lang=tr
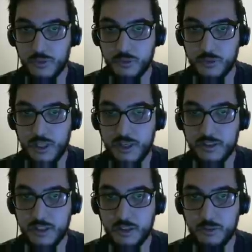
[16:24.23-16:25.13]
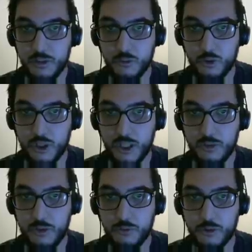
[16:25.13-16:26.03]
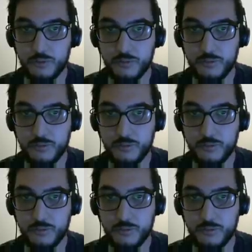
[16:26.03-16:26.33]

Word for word: Bizimkiler direnebilir mi o kadar bilmiyorum.